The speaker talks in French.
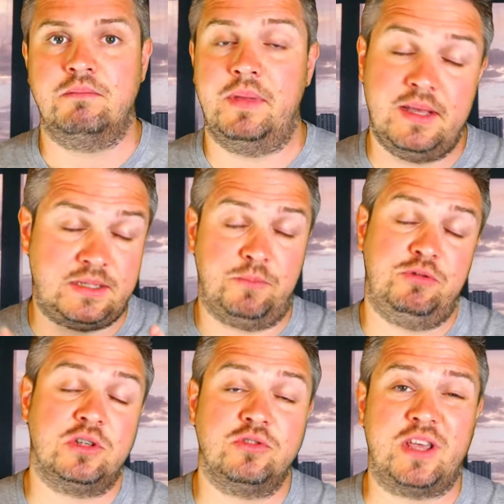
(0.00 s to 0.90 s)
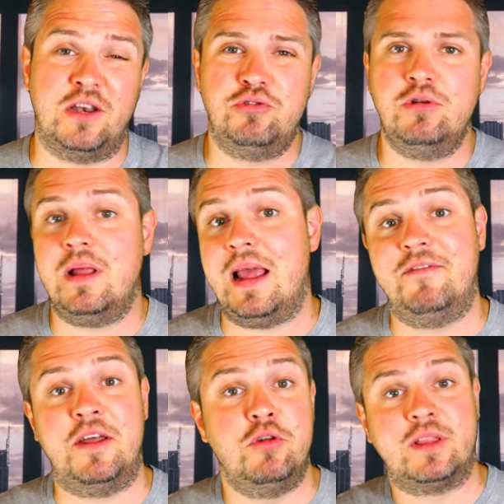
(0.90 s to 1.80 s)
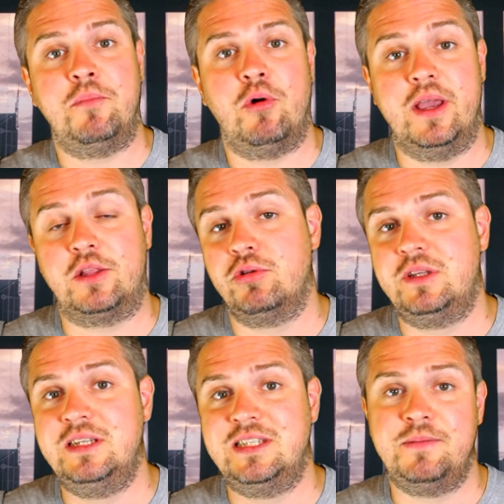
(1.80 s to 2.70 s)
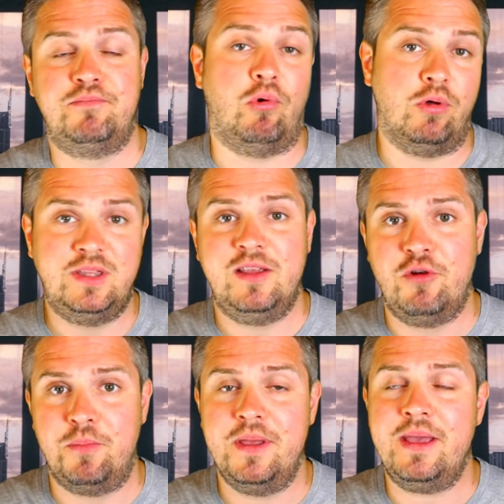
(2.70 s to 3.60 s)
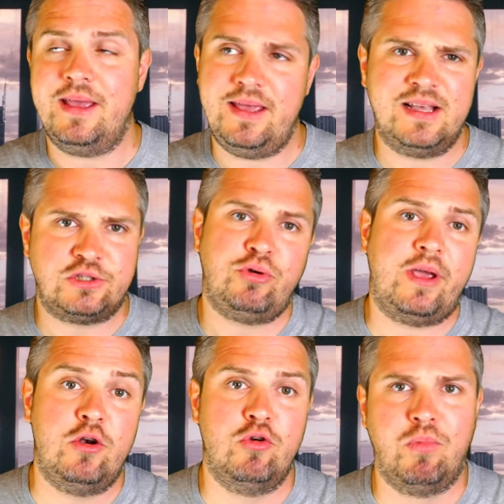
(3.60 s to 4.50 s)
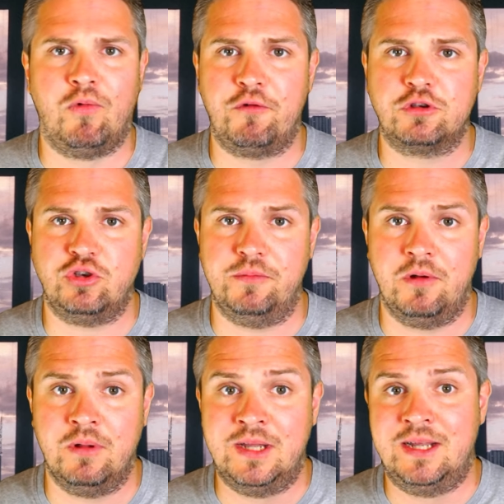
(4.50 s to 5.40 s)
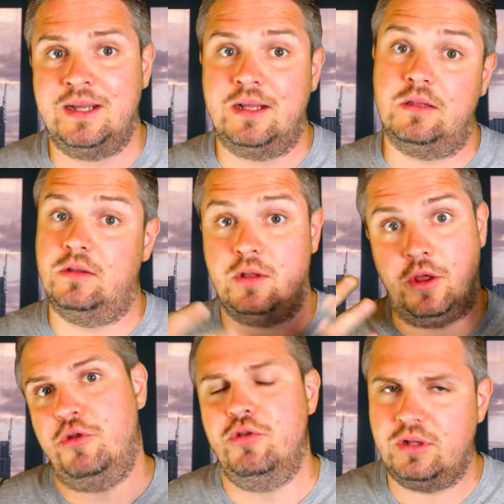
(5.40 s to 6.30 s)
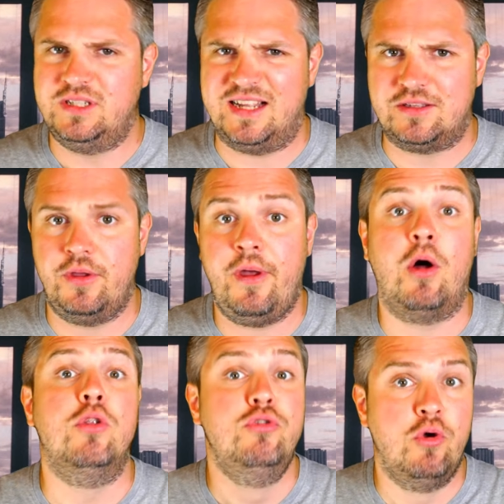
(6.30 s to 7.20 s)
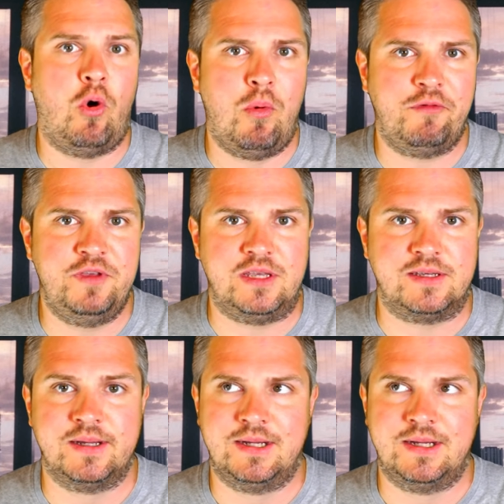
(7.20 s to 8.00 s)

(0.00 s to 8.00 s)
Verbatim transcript: Et cette puissance de calcul, elle va notamment être utilisée pour développer et assurer le bon fonctionnement d'un ordinateur neuromorphique.